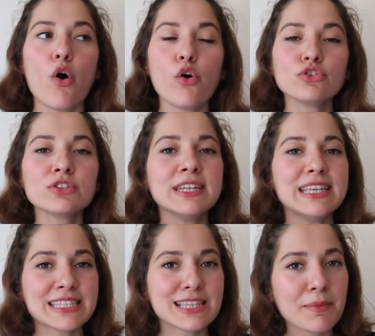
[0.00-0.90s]
O yüzden
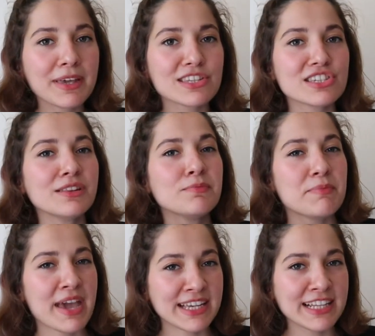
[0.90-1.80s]
izlemek için
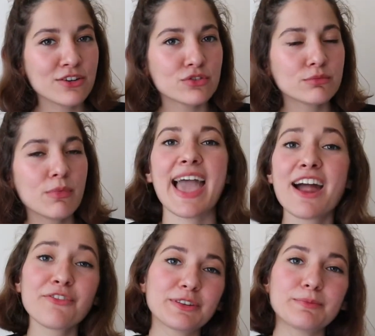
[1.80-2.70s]
bekliyorum.
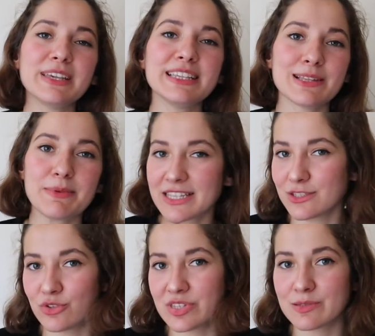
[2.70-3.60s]
Eğer Fatma'yı izlemek
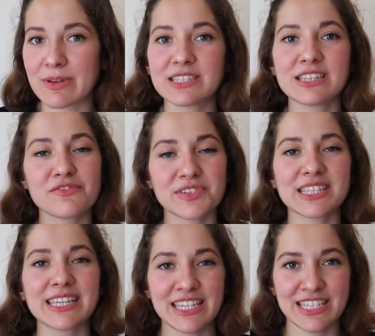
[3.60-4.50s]
istiyorsanız bence daha
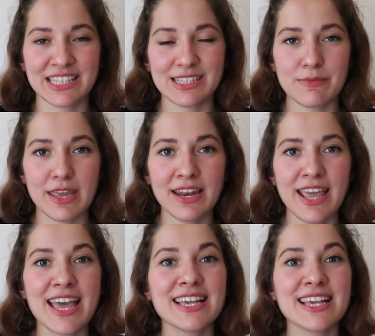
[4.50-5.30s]
fazla geciktirmeyin.